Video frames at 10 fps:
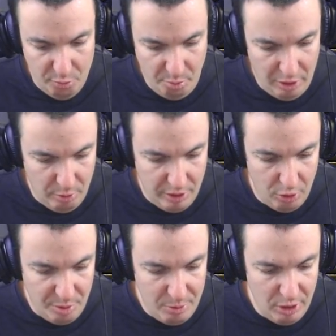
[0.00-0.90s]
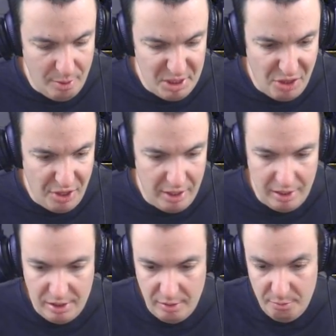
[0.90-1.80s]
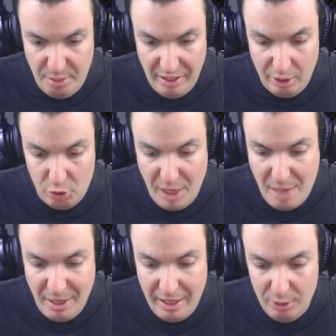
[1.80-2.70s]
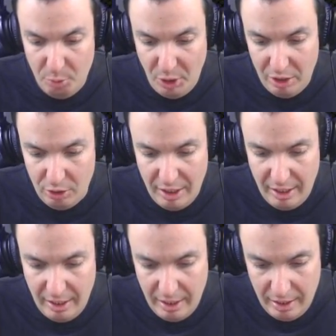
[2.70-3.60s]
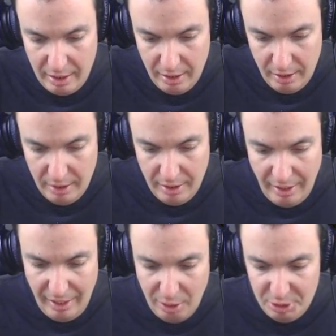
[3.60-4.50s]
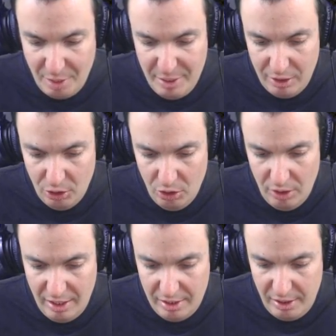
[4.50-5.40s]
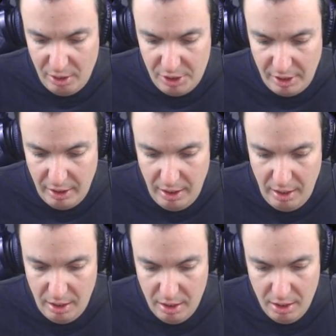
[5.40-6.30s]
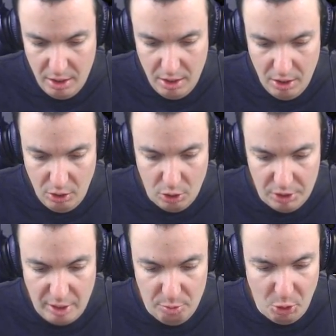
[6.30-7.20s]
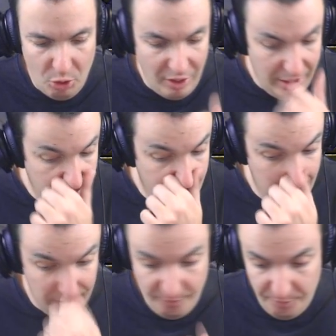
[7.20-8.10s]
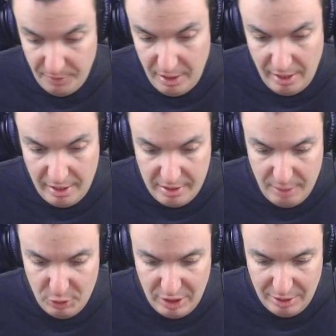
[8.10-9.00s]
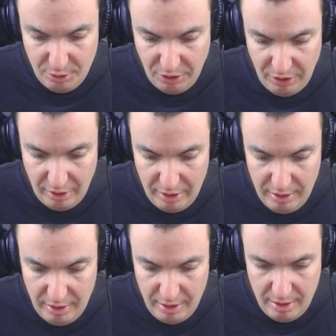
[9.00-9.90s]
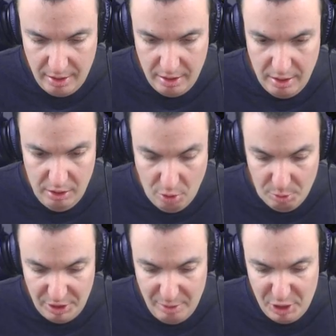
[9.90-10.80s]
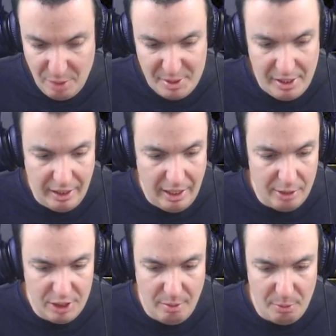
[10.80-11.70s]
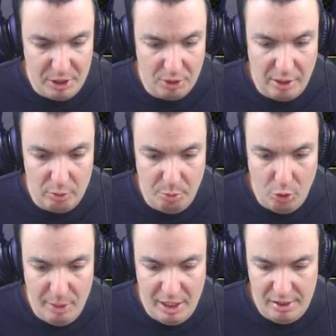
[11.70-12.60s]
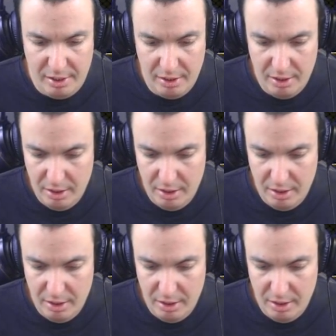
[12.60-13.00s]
Pero bueno, lo primero que vamos a hacer es Para que nos vaya bajando un poquito la... el agotamiento eh, Seguirnos aquí Cortar un poco de leña Ahí estamos, 14 de leña Como tendremos que pasar aquí la noche, vamos a cortar un poco más